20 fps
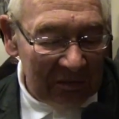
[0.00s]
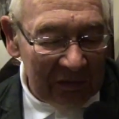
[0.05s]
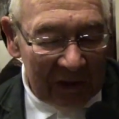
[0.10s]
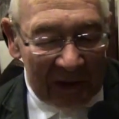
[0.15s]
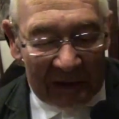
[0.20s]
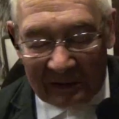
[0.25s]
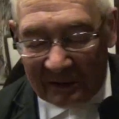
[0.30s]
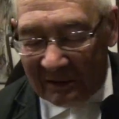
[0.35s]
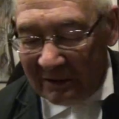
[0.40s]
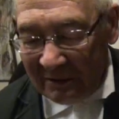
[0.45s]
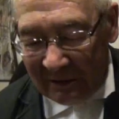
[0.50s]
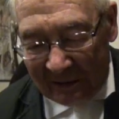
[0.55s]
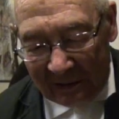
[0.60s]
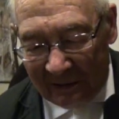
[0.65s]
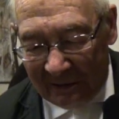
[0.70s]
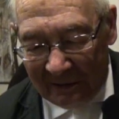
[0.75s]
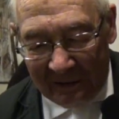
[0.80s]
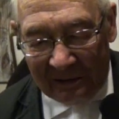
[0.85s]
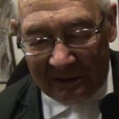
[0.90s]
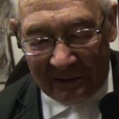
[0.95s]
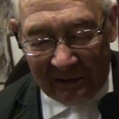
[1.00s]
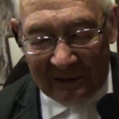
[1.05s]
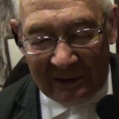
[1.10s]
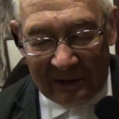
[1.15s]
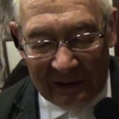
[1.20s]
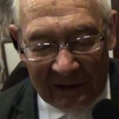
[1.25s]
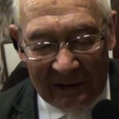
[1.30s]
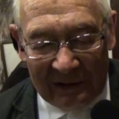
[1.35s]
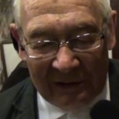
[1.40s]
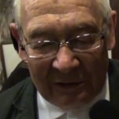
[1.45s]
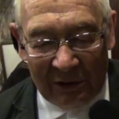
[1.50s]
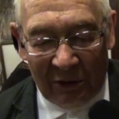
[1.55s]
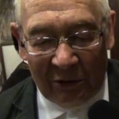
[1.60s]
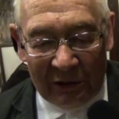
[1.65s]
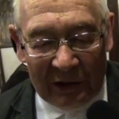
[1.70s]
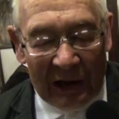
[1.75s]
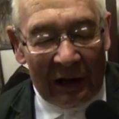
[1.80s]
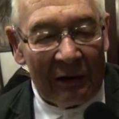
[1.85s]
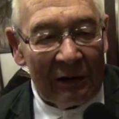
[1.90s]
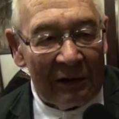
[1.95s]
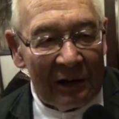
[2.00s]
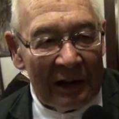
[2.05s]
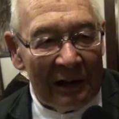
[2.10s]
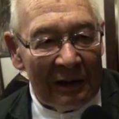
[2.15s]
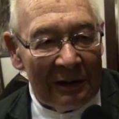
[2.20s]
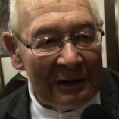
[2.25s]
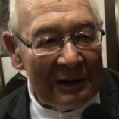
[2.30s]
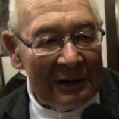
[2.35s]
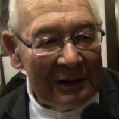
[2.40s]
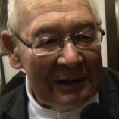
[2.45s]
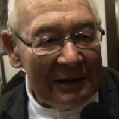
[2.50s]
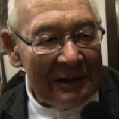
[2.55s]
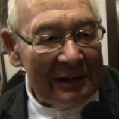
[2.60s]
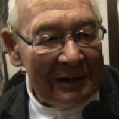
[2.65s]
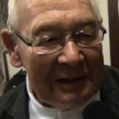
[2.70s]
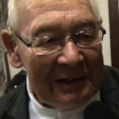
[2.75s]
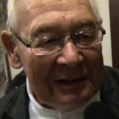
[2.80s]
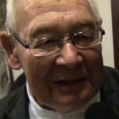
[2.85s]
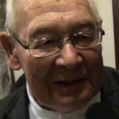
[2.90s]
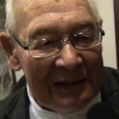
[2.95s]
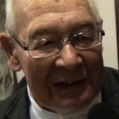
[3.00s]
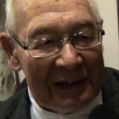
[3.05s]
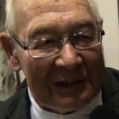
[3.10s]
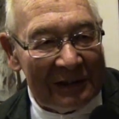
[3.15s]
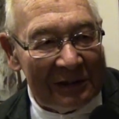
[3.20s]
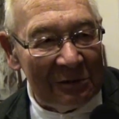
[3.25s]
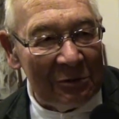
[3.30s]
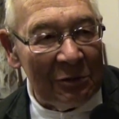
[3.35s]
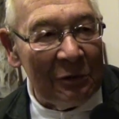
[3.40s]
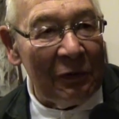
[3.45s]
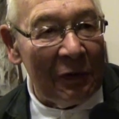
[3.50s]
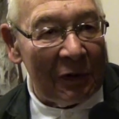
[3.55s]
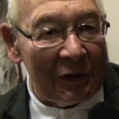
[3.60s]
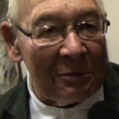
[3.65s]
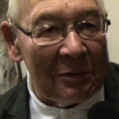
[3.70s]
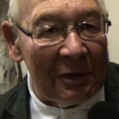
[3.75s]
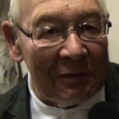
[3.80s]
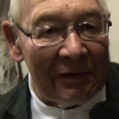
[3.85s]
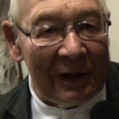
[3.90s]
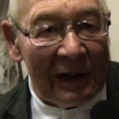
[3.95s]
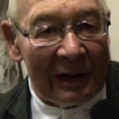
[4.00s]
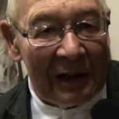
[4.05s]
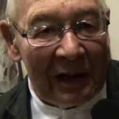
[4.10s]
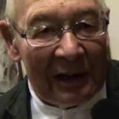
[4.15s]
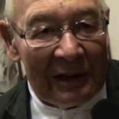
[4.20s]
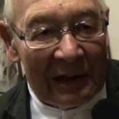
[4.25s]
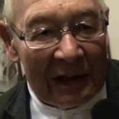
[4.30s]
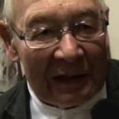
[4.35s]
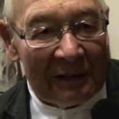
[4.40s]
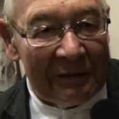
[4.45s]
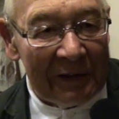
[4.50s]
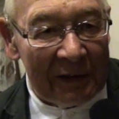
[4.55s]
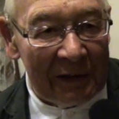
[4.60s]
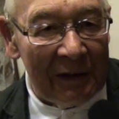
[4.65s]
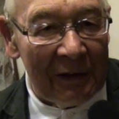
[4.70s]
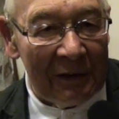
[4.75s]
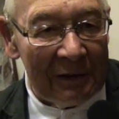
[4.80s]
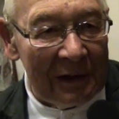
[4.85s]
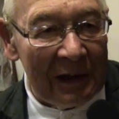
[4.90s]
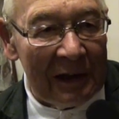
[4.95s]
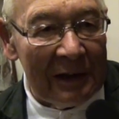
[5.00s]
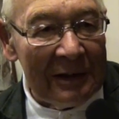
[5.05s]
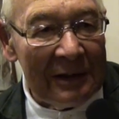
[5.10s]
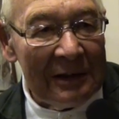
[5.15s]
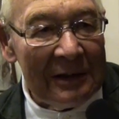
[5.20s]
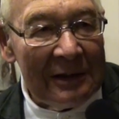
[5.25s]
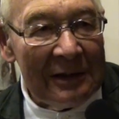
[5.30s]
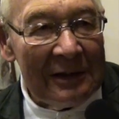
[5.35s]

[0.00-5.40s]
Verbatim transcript: więc e, to jak ona jest uformowana, jak wygląda,